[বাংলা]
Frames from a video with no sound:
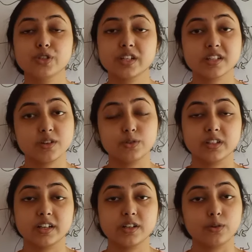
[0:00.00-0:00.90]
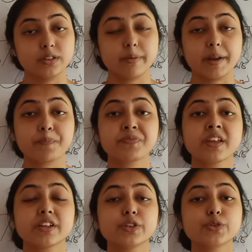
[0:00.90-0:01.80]
বৈশিষ্ট্যের অধিকারী হতে পারে
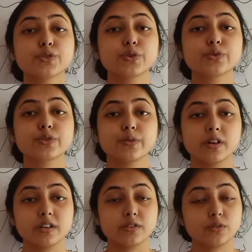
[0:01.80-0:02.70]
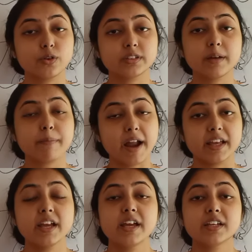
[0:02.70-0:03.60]
কিন্তু যৌন হতে পারে
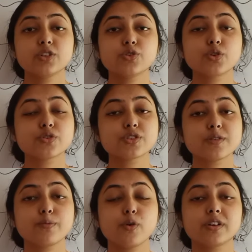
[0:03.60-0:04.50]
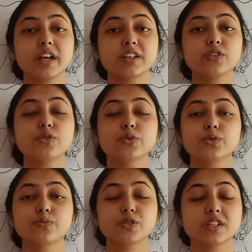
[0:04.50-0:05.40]
কিন্তু যৌন জনন প্রক্রিয়া কিন্তু
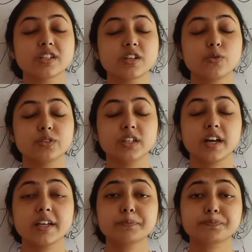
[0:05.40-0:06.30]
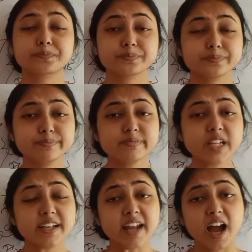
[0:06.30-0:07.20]
নতুন বৈশিষ্ট্যের অধিকারী
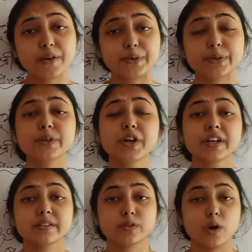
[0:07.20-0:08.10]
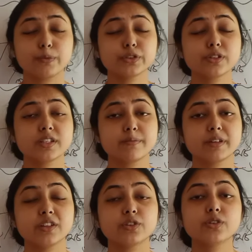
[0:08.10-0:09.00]
না হলেও অপত্য জীব
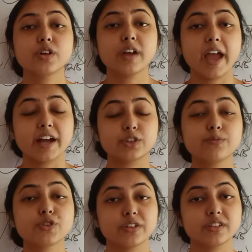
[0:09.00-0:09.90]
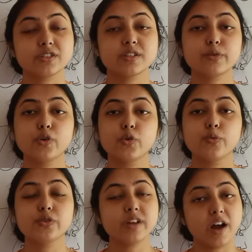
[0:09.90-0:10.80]
কিন্তু একদম জরিত্র জীবের
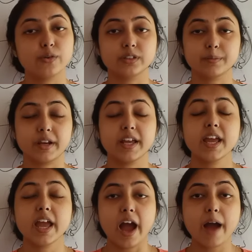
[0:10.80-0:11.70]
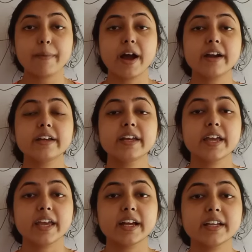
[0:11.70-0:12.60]
হুবহু নাও হতে পারে আবার
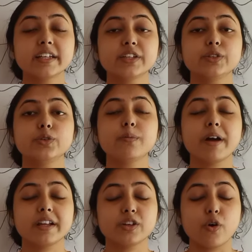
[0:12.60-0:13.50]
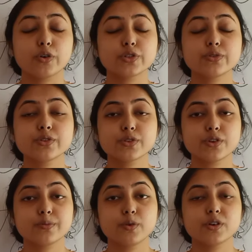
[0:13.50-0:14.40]
এখানে কিন্তু মানে অযৌন
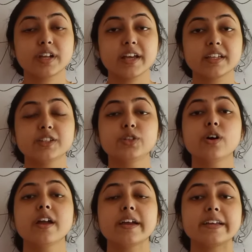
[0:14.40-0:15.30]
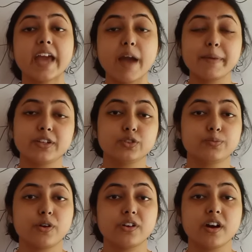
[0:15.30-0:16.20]
জনন প্রক্রিয়ায় কিন্তু গ্যামেট
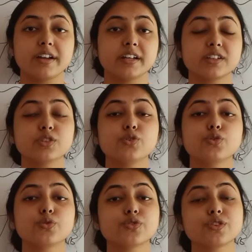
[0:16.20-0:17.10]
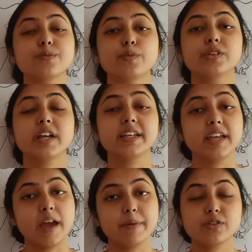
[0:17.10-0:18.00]
উৎপন্ন হয় না কিন্তু যৌন জনন প্রক্রিয়ায়
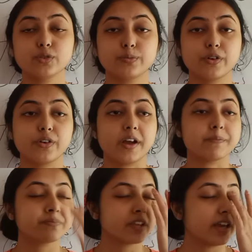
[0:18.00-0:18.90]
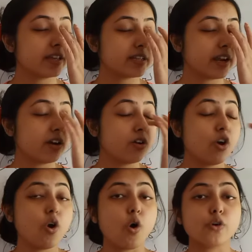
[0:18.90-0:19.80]
গ্যামেট উৎপন্ন হয় এছাড়াও
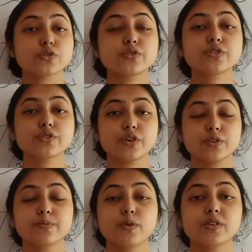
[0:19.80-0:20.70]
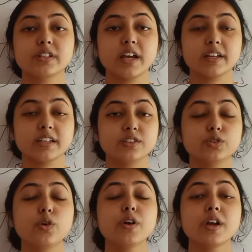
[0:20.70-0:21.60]
অযৌন জনন প্রক্রিয়ায় কিন্তু